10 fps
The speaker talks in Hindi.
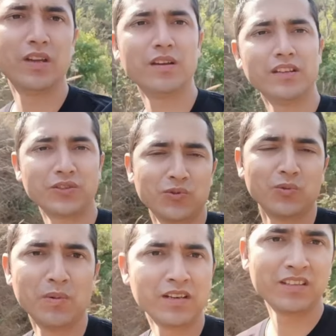तो है
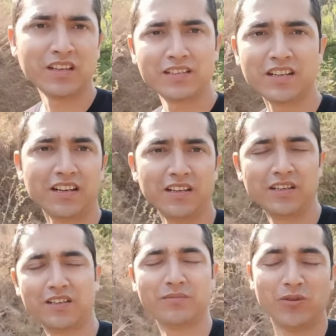स्कूल में मैंने ताज़ा करी
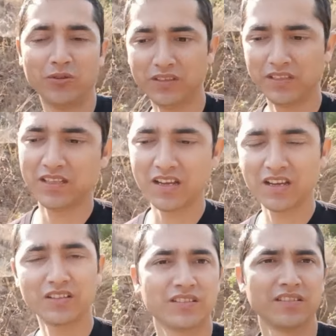बहुत ही ज़्यादा
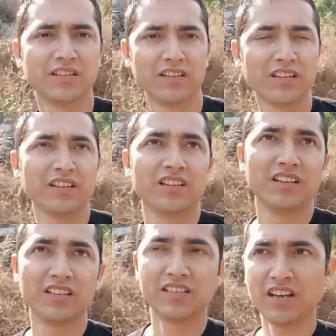
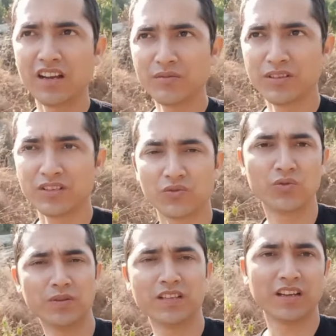अच्छा लगा मुझे
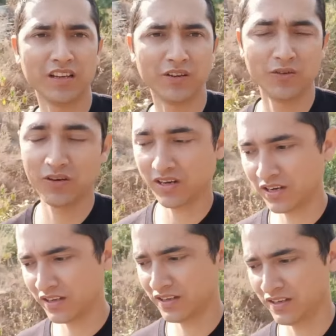स्कूल में जाके और
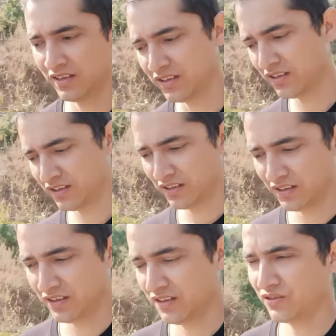
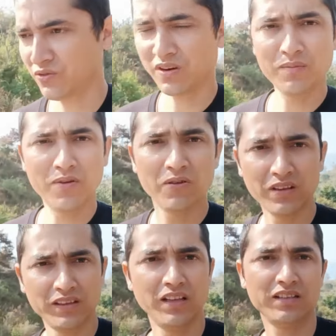स्कूल का माहौल
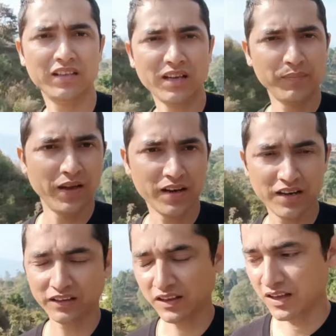कितना ज़्यादा प्यारा
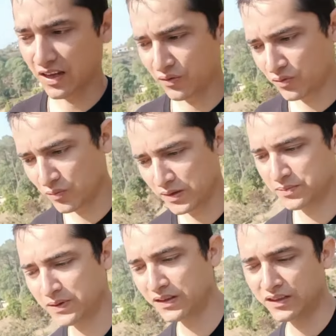लगता है यार वो
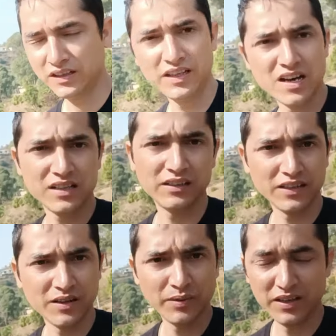बचपन के दिन याद
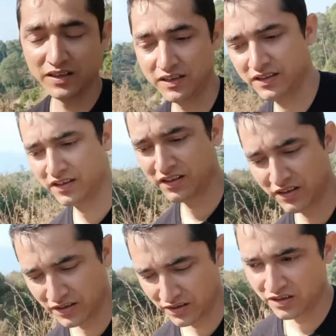आते हैं अभी
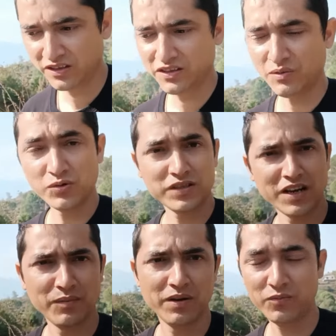जब उस
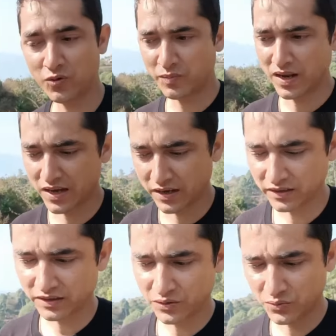टाइम में हम लोग पढ़ाई
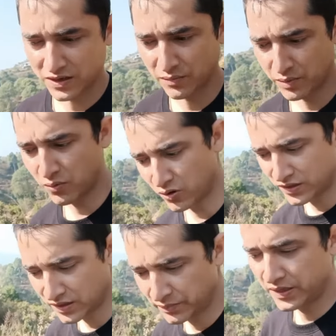करते थे उस टाइम में बहुत
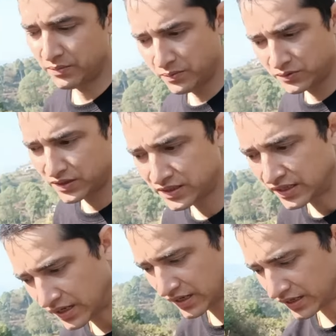ज़्यादा भीड़ भी उतनी
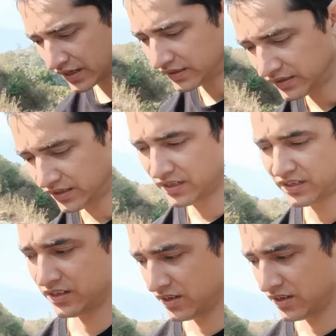ज़्यादा लगी रहती थी